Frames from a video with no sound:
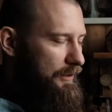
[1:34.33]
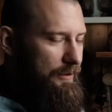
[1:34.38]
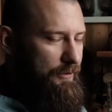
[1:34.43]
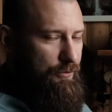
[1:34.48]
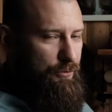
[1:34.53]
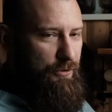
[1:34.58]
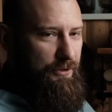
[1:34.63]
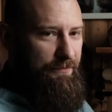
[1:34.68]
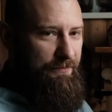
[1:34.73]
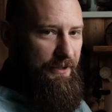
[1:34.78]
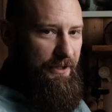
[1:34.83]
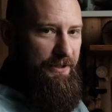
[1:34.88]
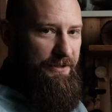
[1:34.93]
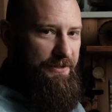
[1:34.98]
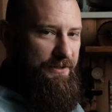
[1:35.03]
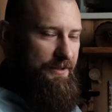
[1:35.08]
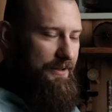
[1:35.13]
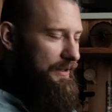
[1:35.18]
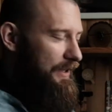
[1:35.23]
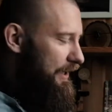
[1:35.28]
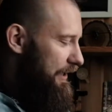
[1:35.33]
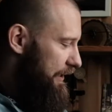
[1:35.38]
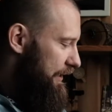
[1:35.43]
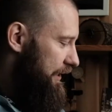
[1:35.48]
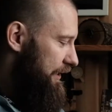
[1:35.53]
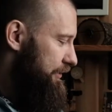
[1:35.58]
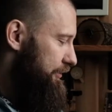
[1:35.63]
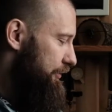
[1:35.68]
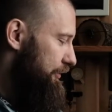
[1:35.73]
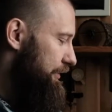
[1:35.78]
tu Rivers,
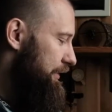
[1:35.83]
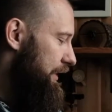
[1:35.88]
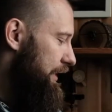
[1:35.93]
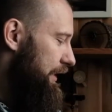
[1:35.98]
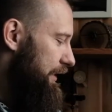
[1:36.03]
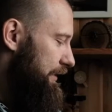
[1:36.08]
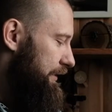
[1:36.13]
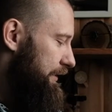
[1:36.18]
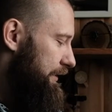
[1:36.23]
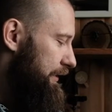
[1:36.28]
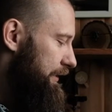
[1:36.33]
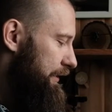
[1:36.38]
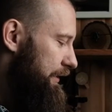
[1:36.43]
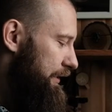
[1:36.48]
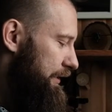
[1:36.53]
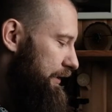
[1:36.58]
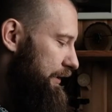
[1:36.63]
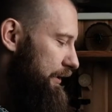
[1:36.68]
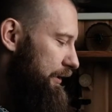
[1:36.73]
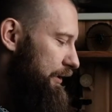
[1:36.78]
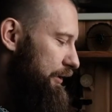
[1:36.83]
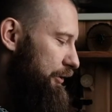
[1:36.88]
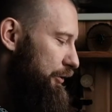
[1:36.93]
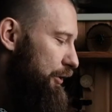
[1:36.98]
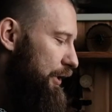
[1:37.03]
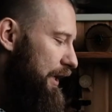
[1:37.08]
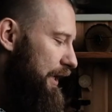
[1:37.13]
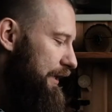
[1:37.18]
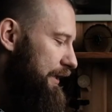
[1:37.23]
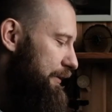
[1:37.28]
Aleka Sota i
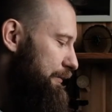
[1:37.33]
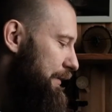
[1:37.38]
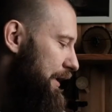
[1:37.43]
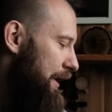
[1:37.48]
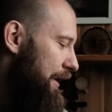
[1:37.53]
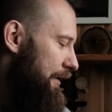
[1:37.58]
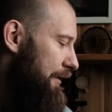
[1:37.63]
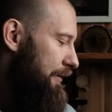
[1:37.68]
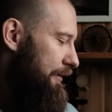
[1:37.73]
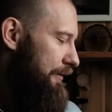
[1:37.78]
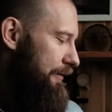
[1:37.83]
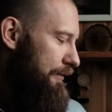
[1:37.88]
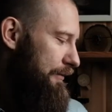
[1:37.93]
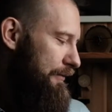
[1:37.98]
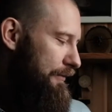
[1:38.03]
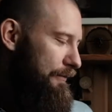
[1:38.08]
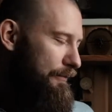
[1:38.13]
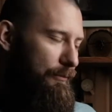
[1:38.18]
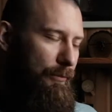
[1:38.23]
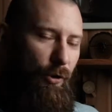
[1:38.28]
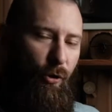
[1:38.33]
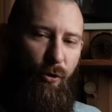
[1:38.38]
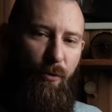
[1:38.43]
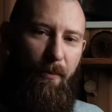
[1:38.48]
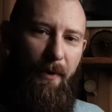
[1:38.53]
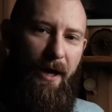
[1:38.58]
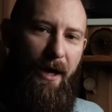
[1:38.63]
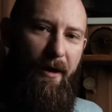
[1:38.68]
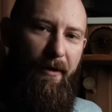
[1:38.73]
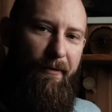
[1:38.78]
Joachima
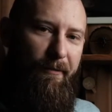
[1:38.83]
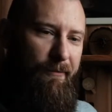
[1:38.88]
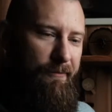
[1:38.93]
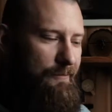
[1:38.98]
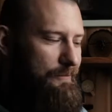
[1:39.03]
Broma,